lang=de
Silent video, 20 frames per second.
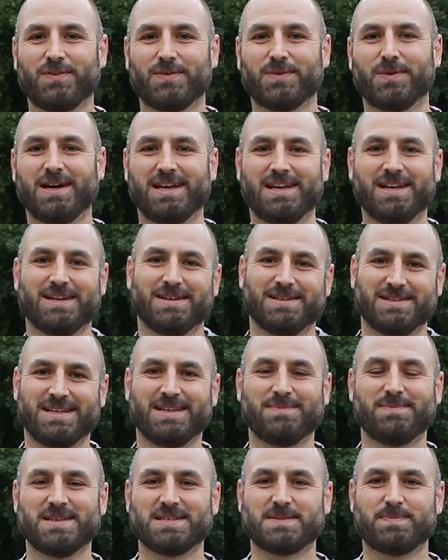So hat er
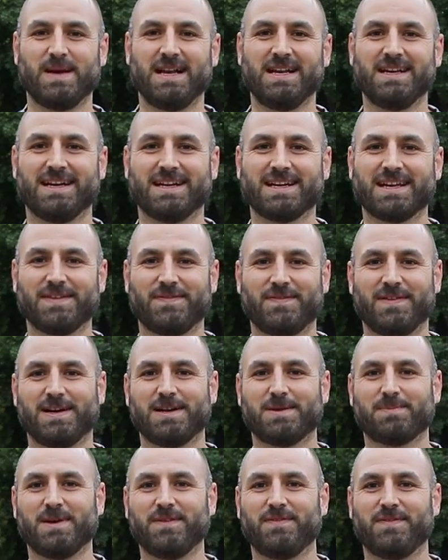eben das Bellen
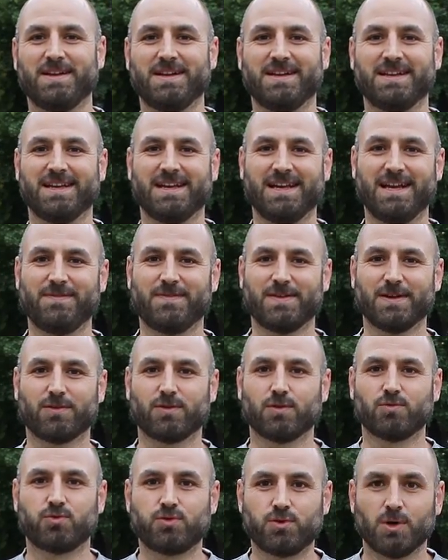angefangen, bei vielen hilft auch
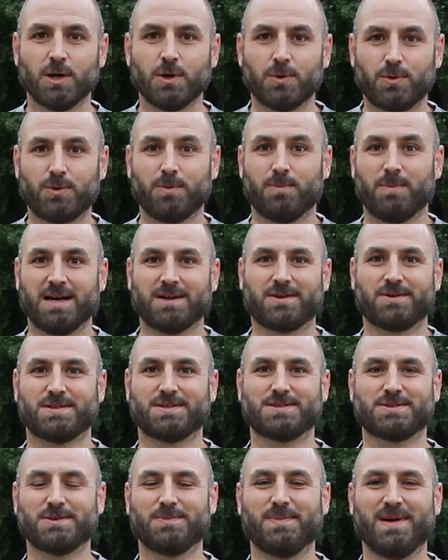so sch, mal
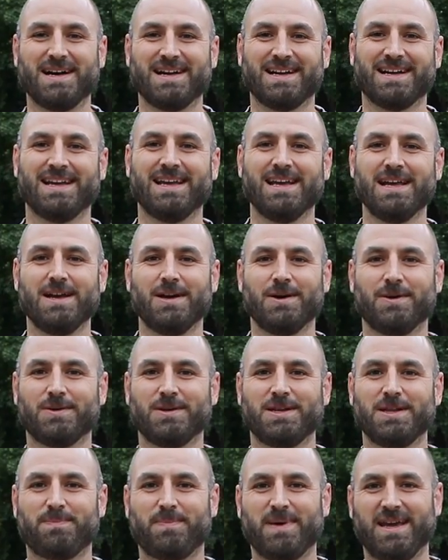kurz zu machen
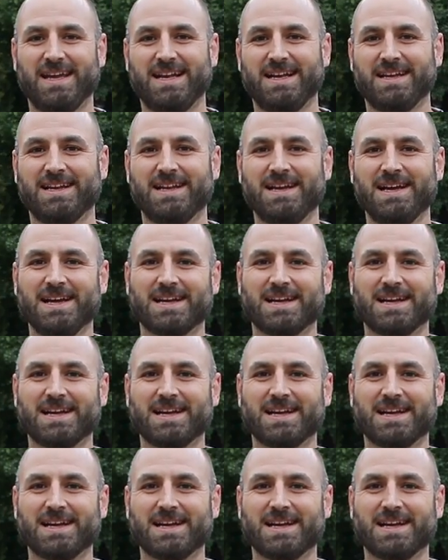und die Bellen.